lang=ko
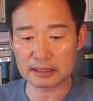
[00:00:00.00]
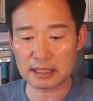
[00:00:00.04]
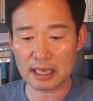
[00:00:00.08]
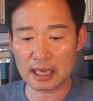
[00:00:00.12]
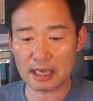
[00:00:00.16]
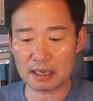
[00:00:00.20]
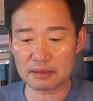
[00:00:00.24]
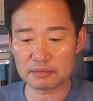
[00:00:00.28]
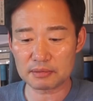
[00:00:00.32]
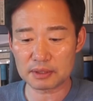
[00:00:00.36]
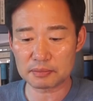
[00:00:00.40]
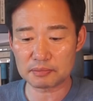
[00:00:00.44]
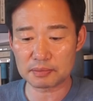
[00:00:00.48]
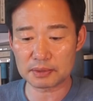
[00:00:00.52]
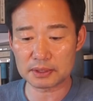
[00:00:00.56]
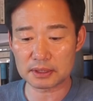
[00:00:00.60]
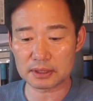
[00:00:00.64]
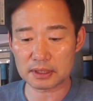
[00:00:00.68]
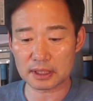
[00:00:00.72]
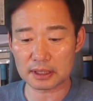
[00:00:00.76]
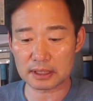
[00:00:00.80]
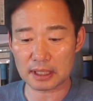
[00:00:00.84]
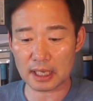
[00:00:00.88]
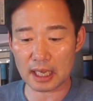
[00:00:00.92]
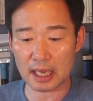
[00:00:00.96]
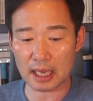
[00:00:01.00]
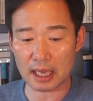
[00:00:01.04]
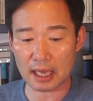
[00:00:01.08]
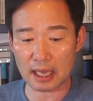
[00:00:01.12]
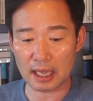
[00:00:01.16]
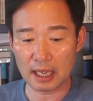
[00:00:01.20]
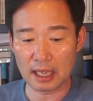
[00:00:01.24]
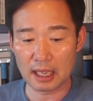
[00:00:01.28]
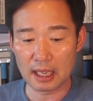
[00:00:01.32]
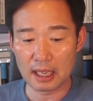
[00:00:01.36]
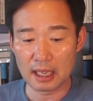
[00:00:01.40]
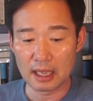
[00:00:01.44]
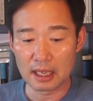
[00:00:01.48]
땅값이 비싸다.
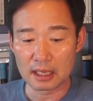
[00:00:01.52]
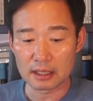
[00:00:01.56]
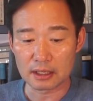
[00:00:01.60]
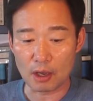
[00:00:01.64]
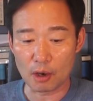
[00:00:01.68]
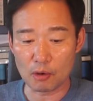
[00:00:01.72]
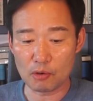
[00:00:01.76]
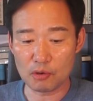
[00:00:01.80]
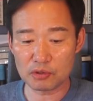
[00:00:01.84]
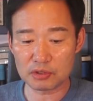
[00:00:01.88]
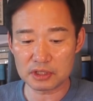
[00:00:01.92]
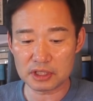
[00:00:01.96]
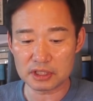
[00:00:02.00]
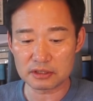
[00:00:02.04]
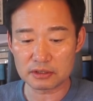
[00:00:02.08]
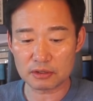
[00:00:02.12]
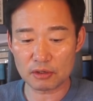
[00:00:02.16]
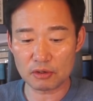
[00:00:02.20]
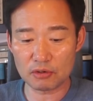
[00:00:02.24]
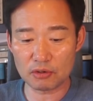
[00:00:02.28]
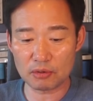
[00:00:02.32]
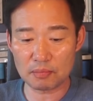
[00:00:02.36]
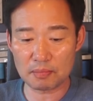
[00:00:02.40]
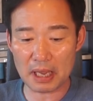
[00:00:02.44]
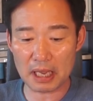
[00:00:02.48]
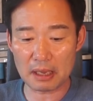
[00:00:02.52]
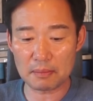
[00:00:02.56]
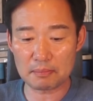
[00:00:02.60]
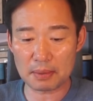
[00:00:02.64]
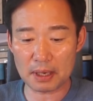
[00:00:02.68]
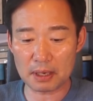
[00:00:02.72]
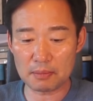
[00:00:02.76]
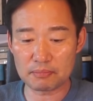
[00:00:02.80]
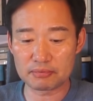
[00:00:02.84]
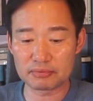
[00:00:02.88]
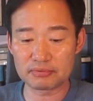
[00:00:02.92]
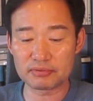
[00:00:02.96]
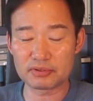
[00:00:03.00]
경호시설로
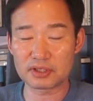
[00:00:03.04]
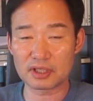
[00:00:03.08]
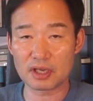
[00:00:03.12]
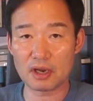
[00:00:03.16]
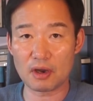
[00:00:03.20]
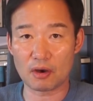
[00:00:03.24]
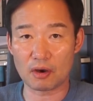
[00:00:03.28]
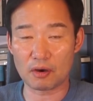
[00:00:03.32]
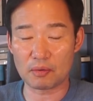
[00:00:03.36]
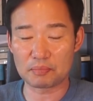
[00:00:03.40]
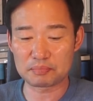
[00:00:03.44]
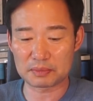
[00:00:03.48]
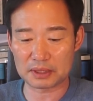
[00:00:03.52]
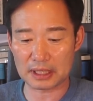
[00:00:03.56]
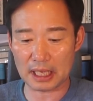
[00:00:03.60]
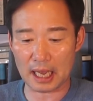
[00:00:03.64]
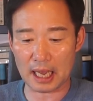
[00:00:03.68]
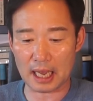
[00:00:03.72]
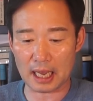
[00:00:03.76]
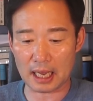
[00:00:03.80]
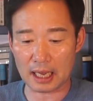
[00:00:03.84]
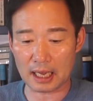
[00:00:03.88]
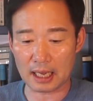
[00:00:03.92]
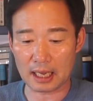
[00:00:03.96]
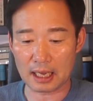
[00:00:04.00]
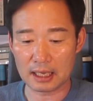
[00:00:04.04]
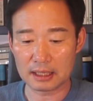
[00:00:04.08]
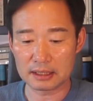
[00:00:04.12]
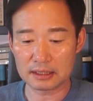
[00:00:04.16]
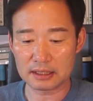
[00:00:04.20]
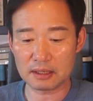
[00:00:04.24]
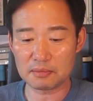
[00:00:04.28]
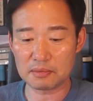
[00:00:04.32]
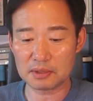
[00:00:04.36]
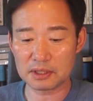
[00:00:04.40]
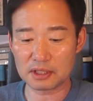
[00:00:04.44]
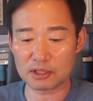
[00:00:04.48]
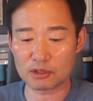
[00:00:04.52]
매입할 부지가 없다.
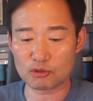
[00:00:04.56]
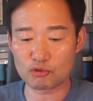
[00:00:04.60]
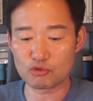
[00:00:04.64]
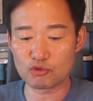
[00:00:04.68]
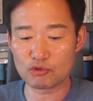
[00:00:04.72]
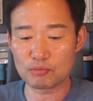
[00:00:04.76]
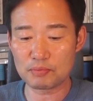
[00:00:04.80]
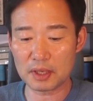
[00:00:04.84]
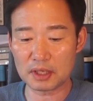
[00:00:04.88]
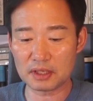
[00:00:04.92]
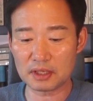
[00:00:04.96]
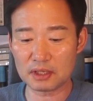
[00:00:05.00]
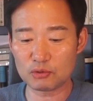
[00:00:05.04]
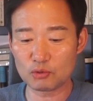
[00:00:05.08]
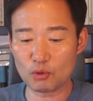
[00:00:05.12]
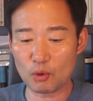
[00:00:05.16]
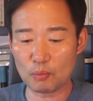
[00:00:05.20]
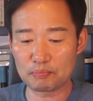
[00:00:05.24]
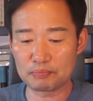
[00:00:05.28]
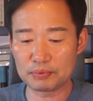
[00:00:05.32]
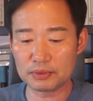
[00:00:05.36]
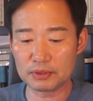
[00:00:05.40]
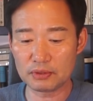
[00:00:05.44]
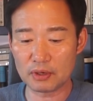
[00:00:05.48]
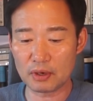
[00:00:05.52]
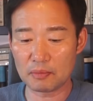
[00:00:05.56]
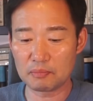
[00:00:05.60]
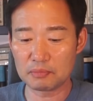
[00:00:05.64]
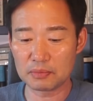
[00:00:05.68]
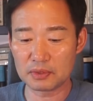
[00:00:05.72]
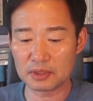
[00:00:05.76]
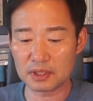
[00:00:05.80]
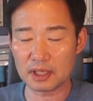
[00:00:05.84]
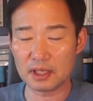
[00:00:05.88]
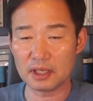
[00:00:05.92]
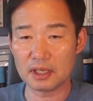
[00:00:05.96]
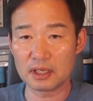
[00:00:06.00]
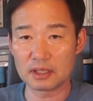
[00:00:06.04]
세 번째, 주변에 높은
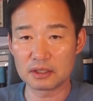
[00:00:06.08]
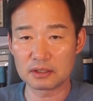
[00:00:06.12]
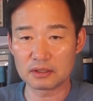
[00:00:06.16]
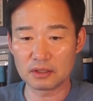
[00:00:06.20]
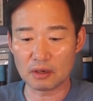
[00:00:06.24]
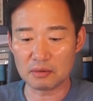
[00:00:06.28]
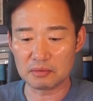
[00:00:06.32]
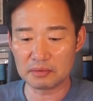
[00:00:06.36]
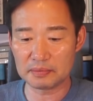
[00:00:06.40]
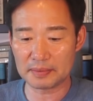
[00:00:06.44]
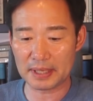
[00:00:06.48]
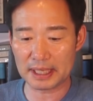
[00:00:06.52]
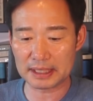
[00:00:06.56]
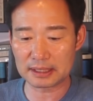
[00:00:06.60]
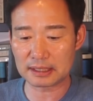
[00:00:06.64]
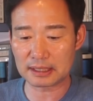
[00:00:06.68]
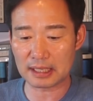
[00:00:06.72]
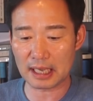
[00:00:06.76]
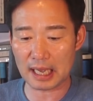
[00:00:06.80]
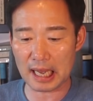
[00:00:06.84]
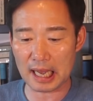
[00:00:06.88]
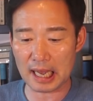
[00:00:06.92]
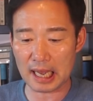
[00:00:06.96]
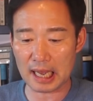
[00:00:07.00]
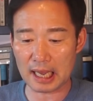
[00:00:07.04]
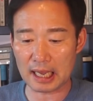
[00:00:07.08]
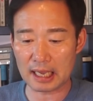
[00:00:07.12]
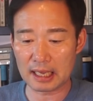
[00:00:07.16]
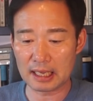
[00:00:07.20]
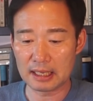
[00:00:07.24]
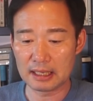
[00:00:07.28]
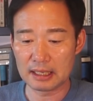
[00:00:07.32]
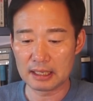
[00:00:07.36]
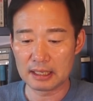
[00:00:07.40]
건물이 너무 많다.